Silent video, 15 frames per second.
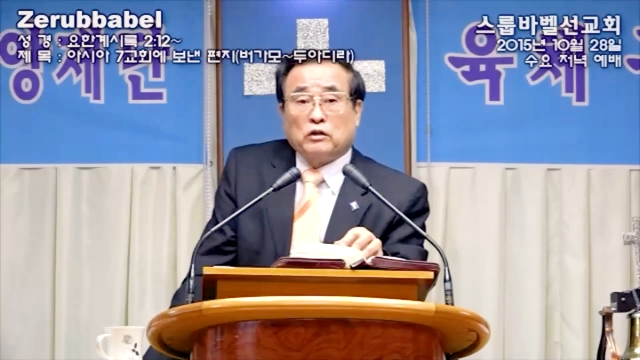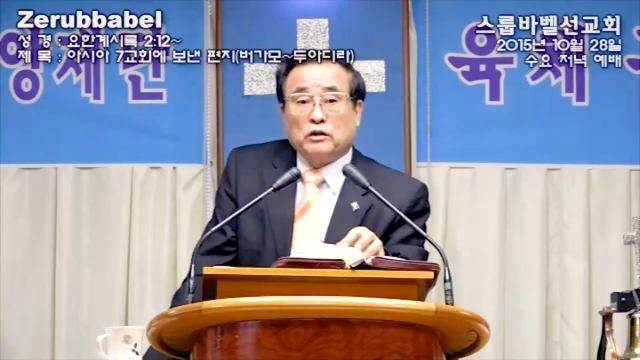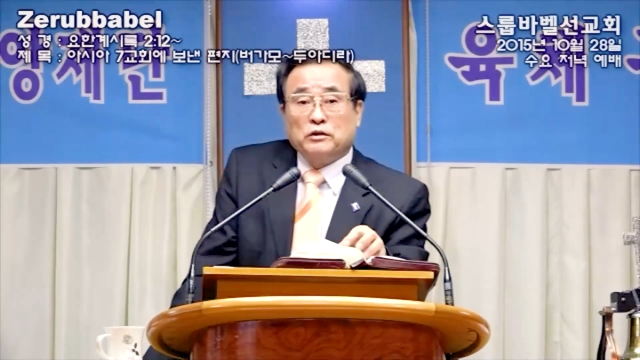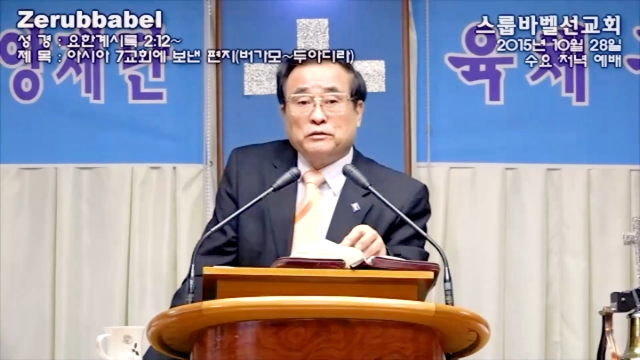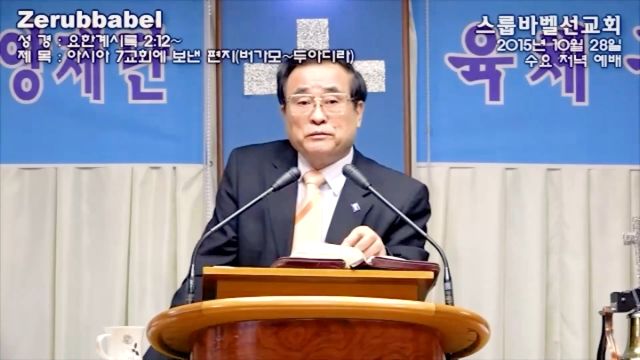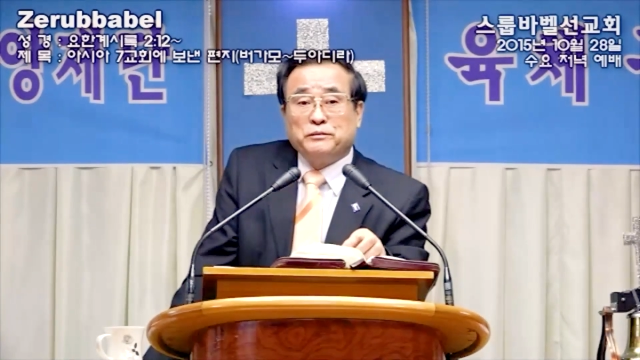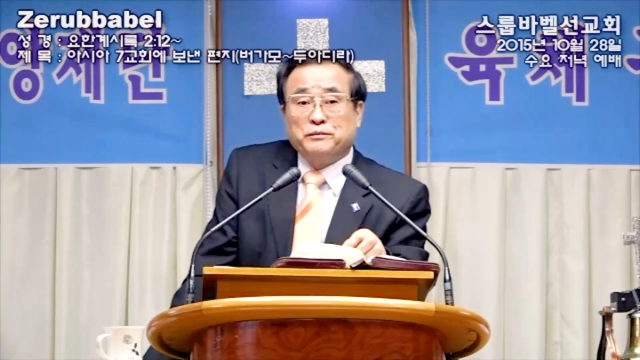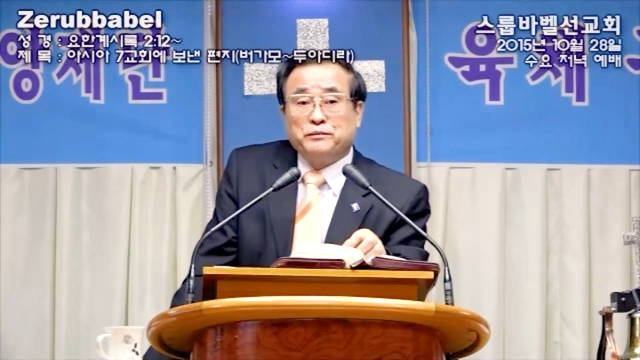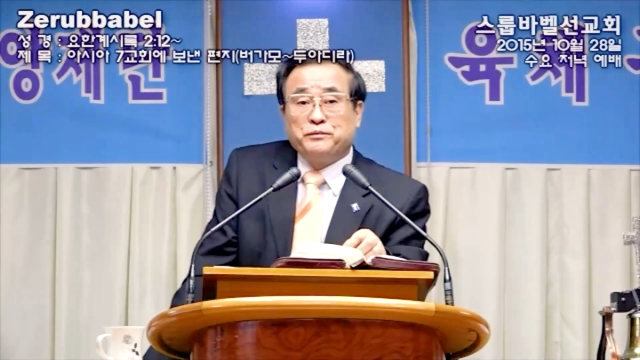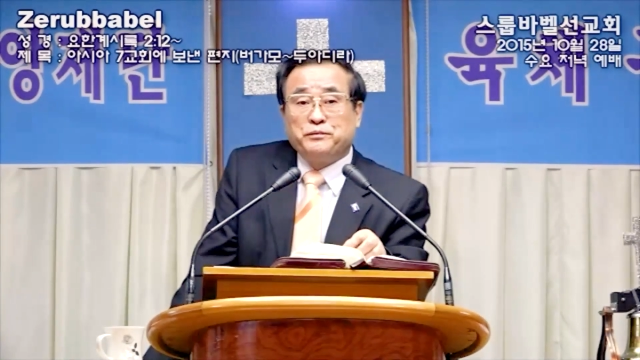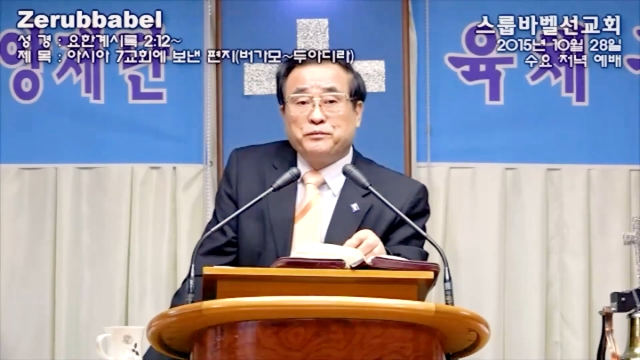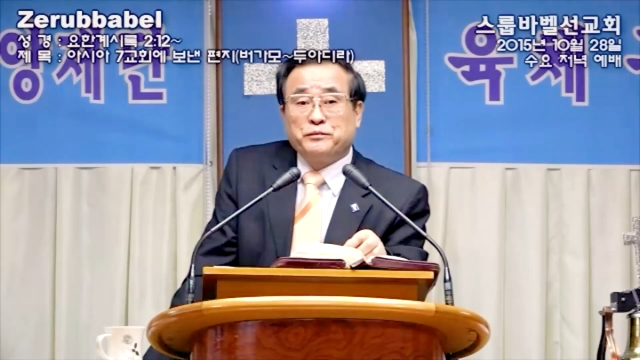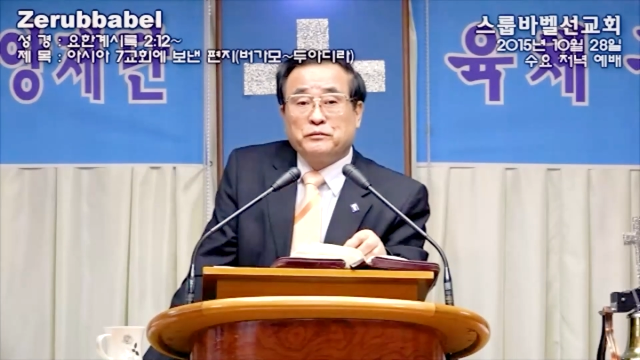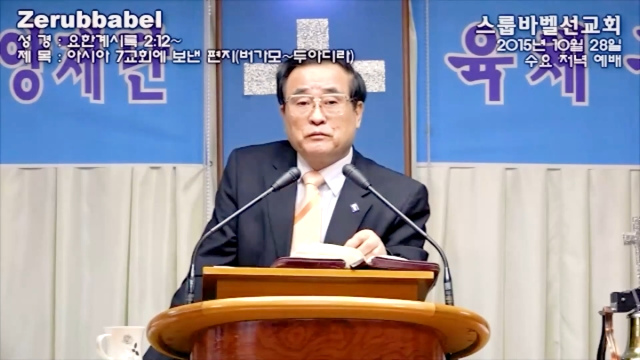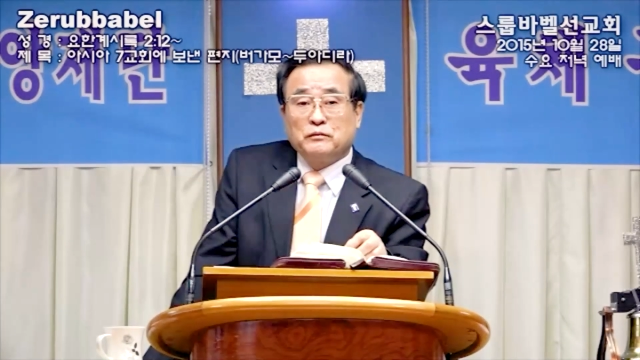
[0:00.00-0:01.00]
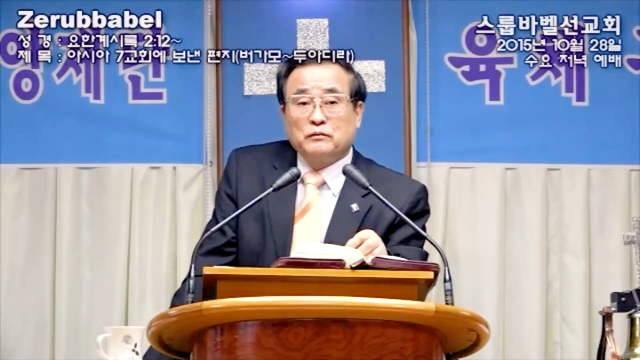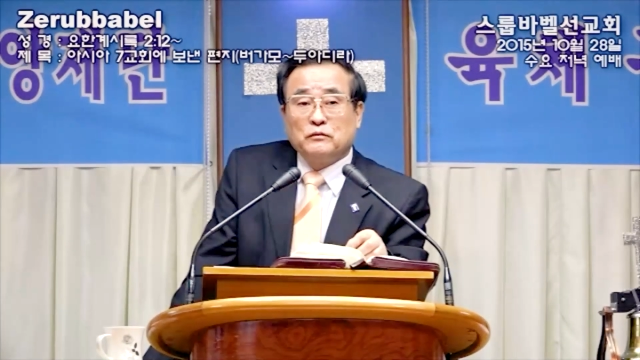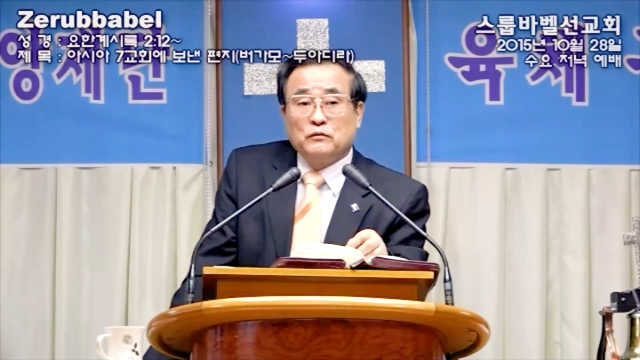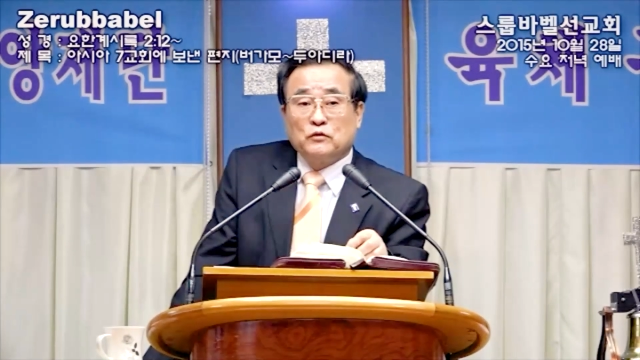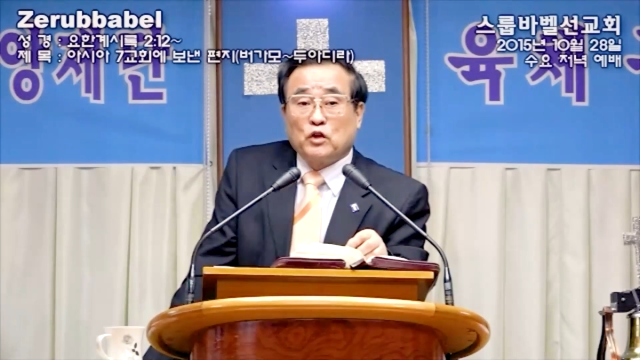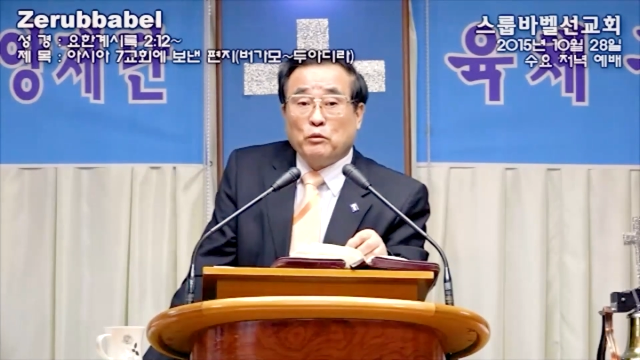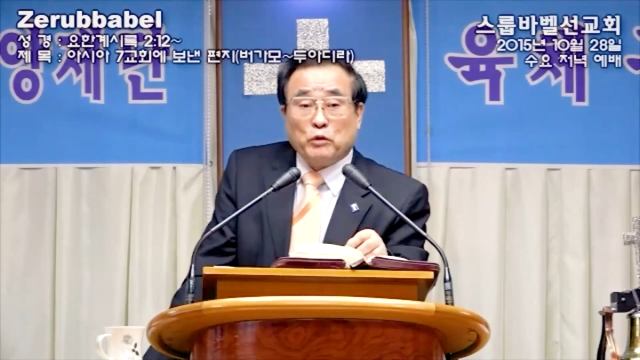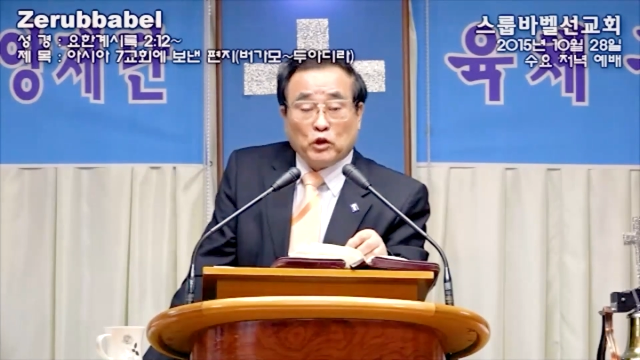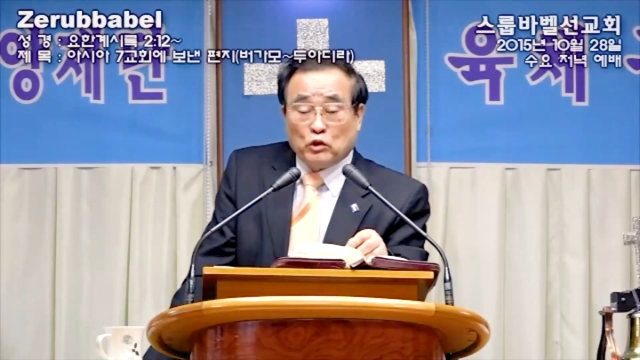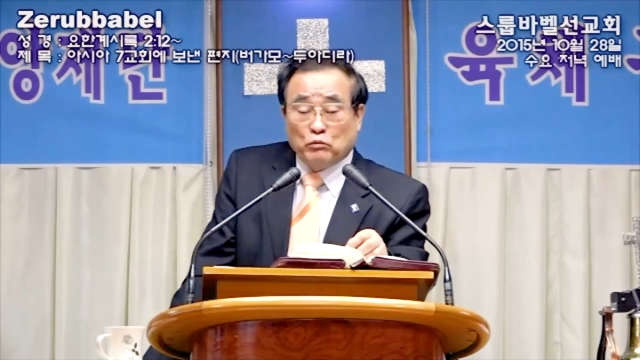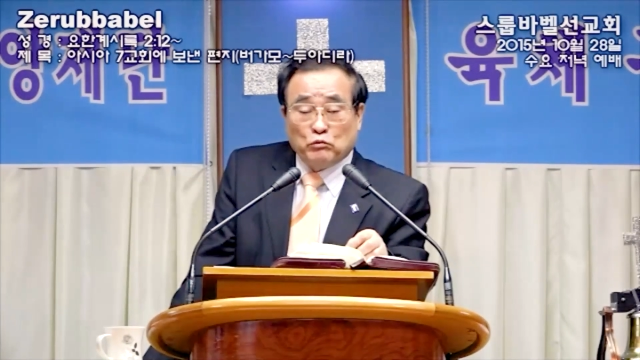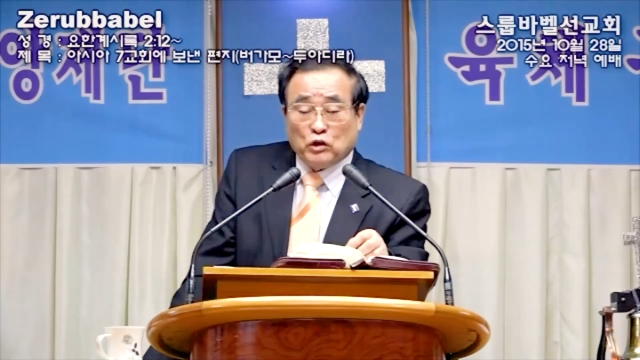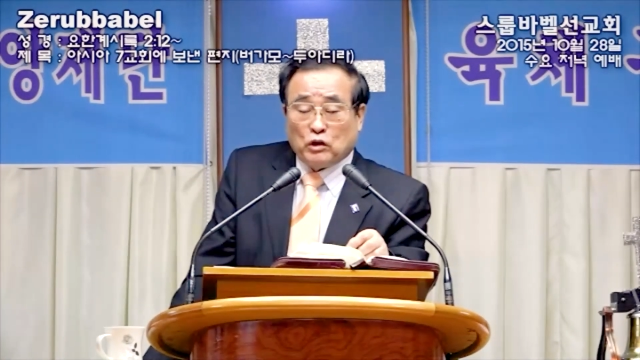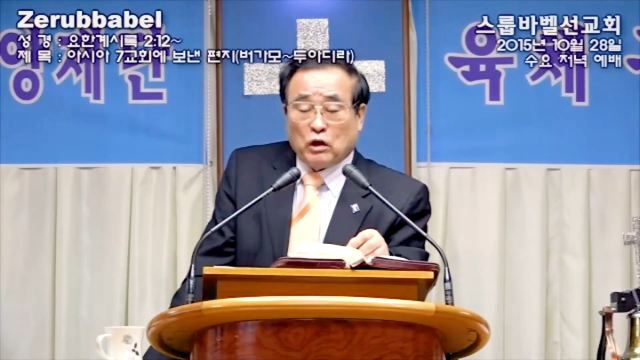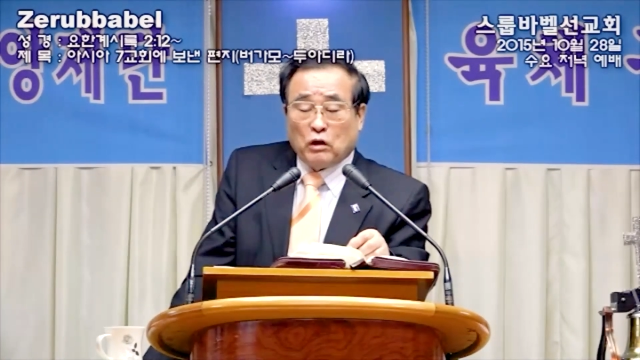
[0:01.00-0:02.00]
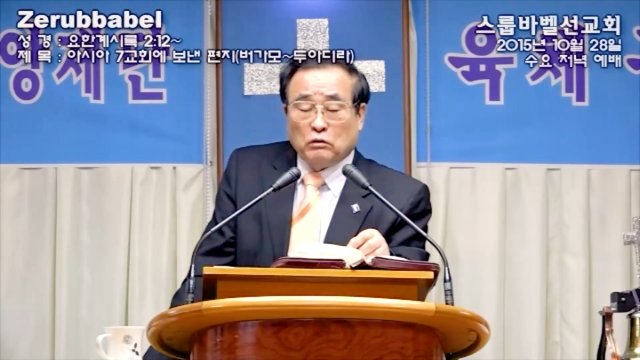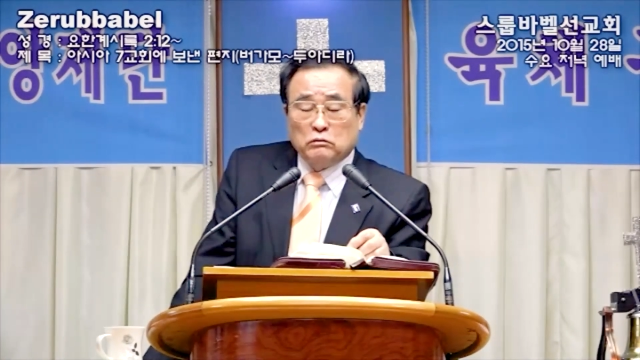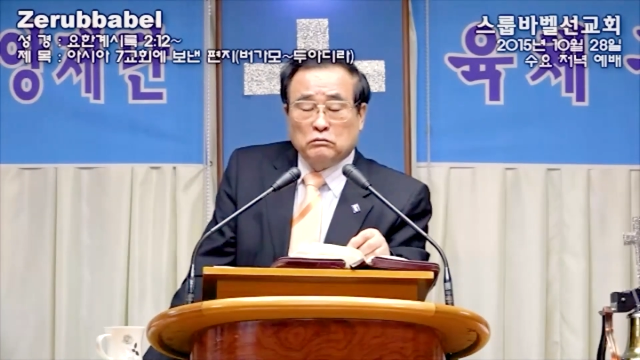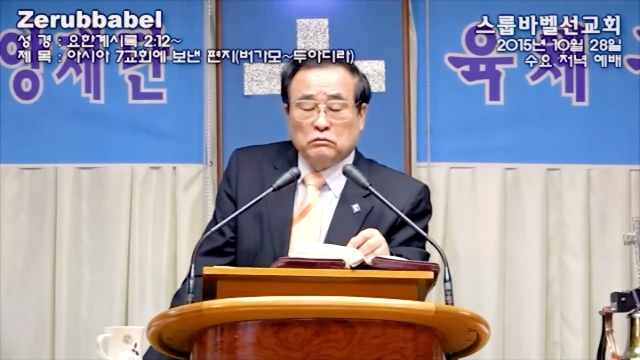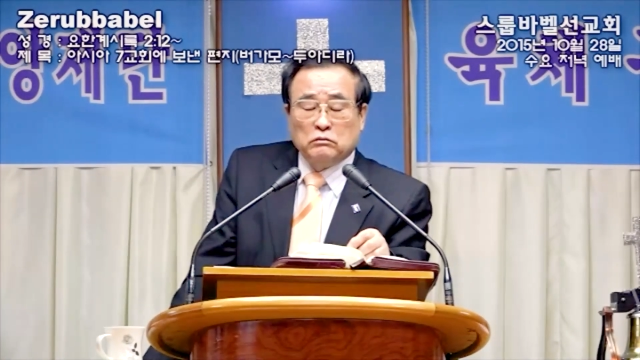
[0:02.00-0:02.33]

거예요. 덤벼듭니다.